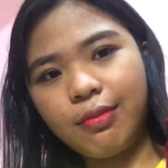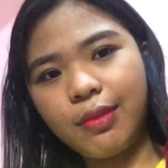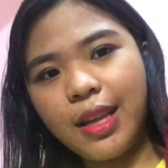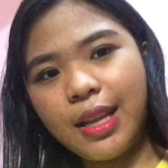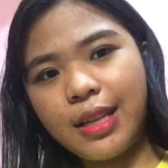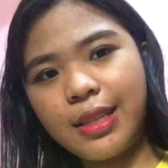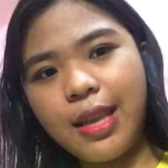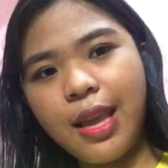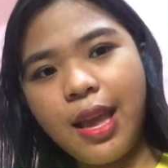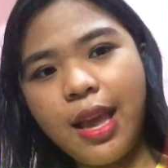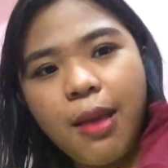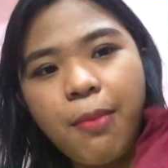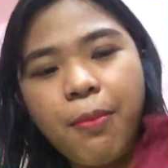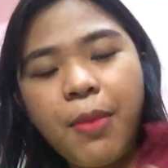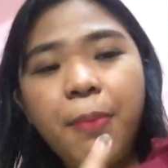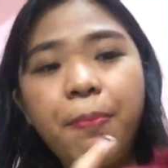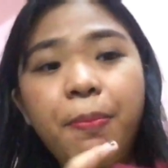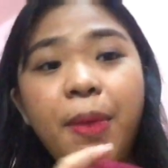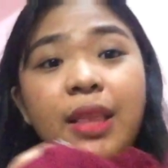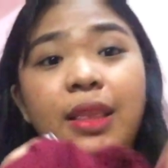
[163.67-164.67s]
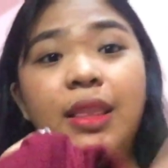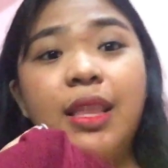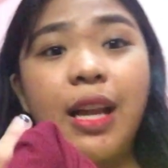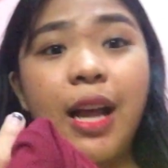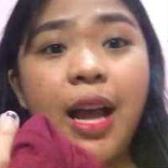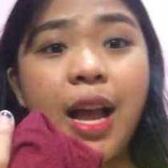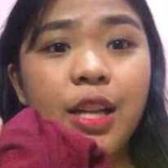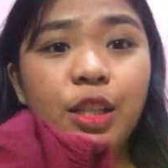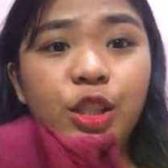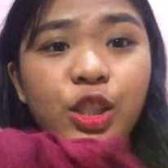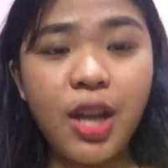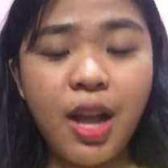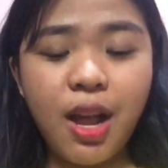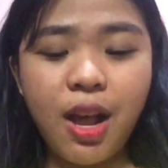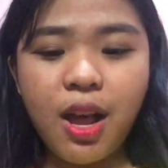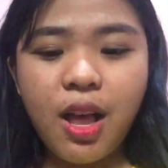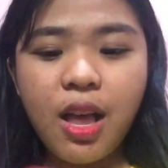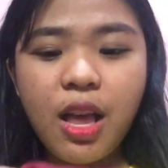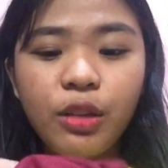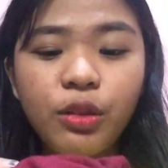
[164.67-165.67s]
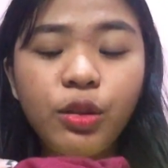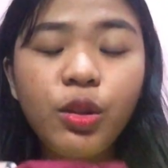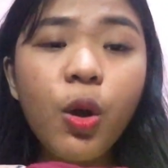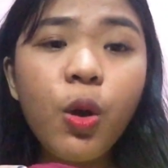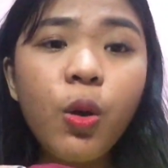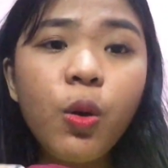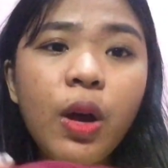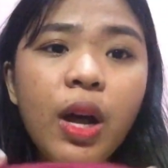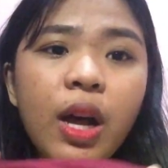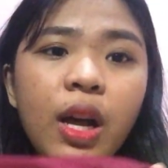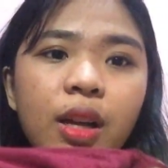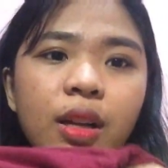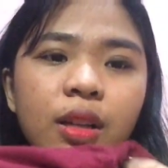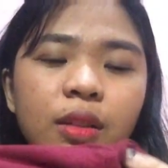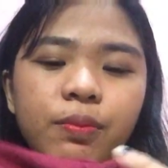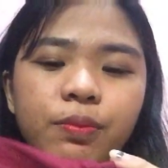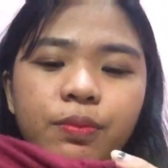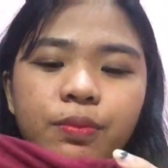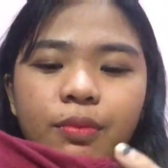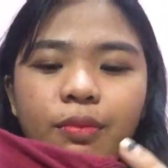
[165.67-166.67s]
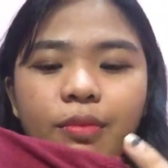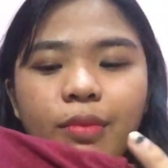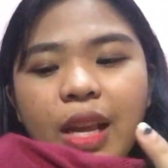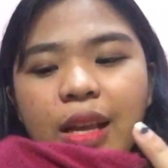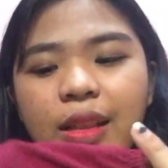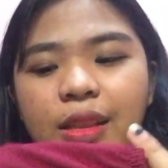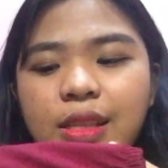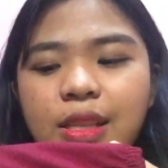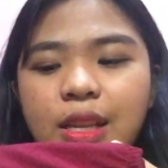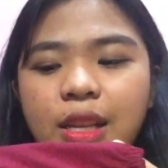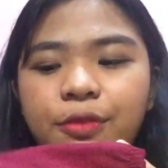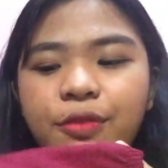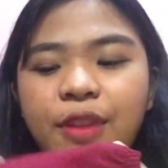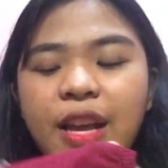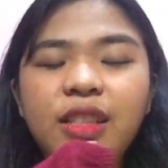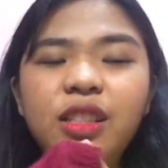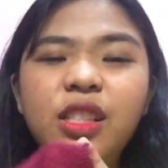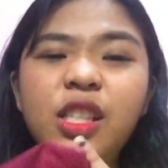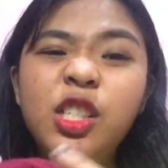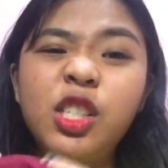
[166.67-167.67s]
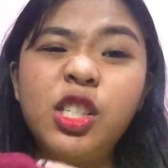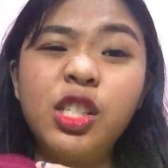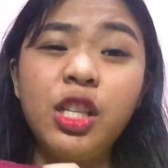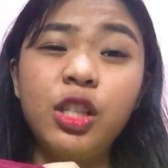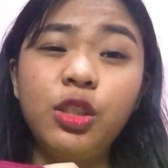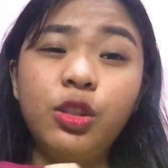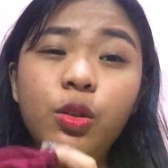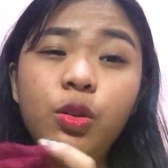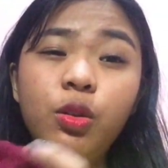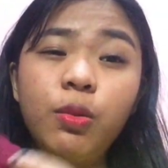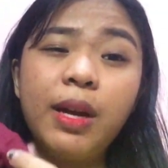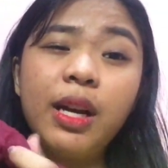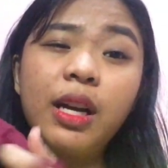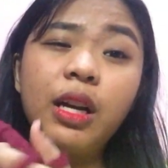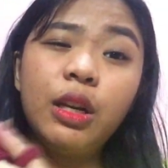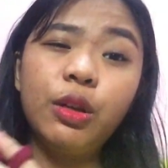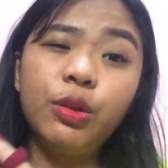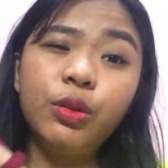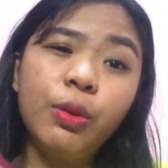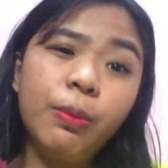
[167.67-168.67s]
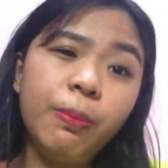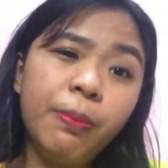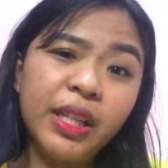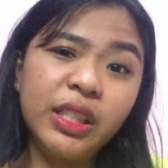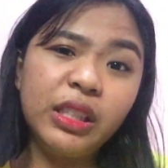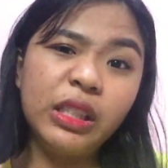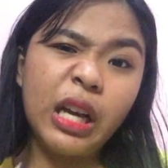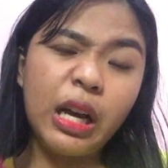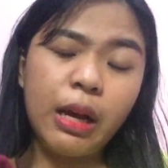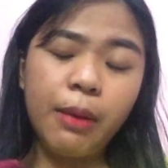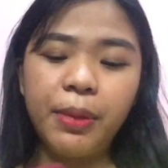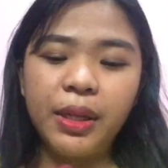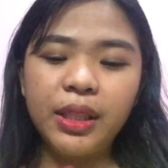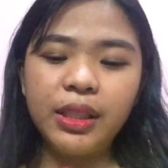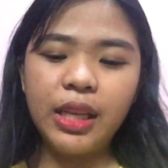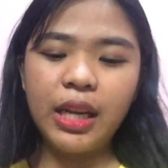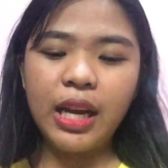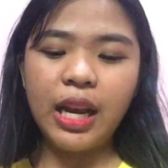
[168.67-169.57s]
Kasi may pad na nga siya. Though, ang disadvantage dito, gumagalaw yung pad niya kapag